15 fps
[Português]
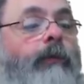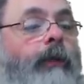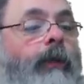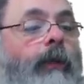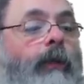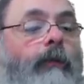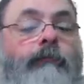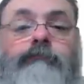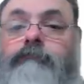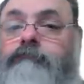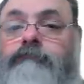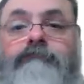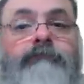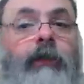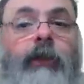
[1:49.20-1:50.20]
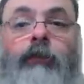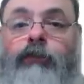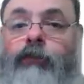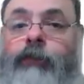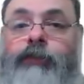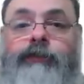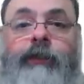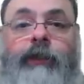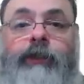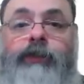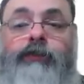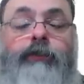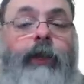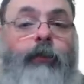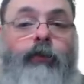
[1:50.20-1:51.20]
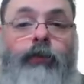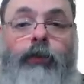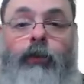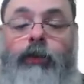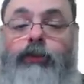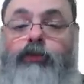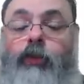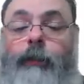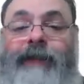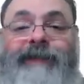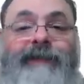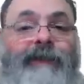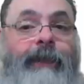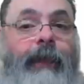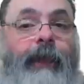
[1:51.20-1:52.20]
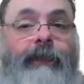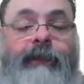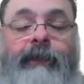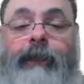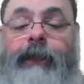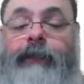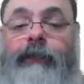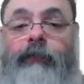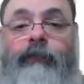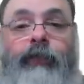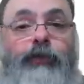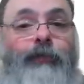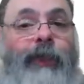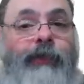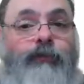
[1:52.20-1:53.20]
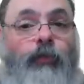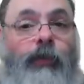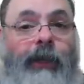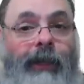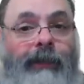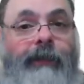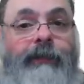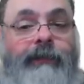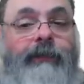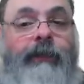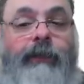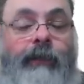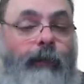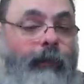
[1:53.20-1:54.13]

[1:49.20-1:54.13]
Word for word: é, eu não vejo nada disso. É curioso como a esquerda está cada vez mais moralista. Né?